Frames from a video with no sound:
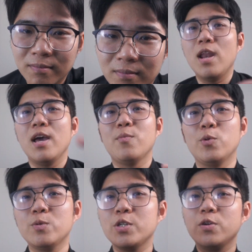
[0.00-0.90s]
về là một
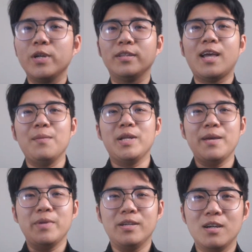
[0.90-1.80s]
chút xíu hiện tại mình
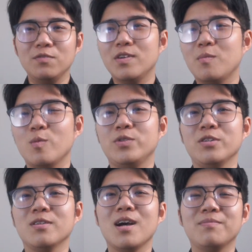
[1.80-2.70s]
đang bị cấn vào một
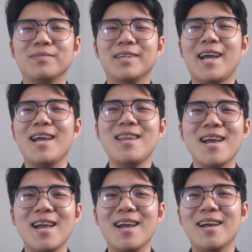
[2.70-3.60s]
trường hợp khá
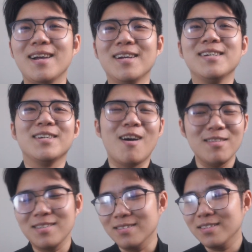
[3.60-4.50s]
là
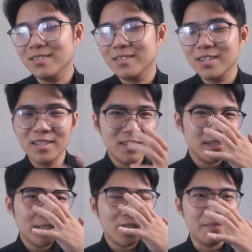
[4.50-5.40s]
khó xử
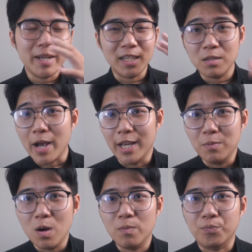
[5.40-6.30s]
hôm nay là thứ bảy
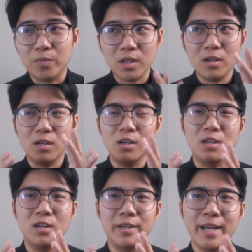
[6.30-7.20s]
đúng không
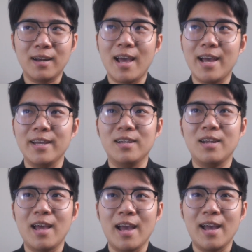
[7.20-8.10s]
Uh, deadline á,
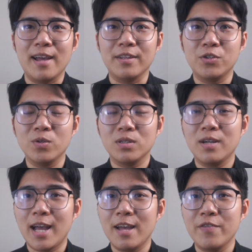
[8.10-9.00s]
là trước thứ
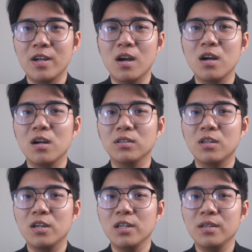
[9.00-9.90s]
hai phải có
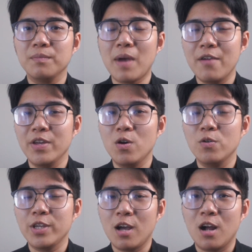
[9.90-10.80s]
tới 3
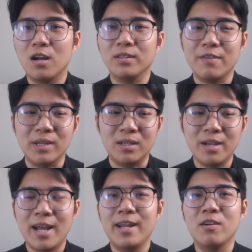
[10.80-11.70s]
video cho họ tại vì thứ
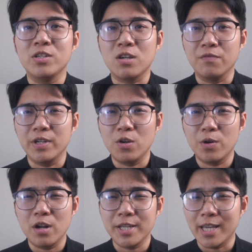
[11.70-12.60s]
hai họ sẽ còn video
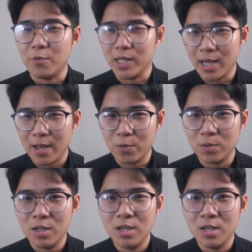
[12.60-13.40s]
đó để chạy quảng cáo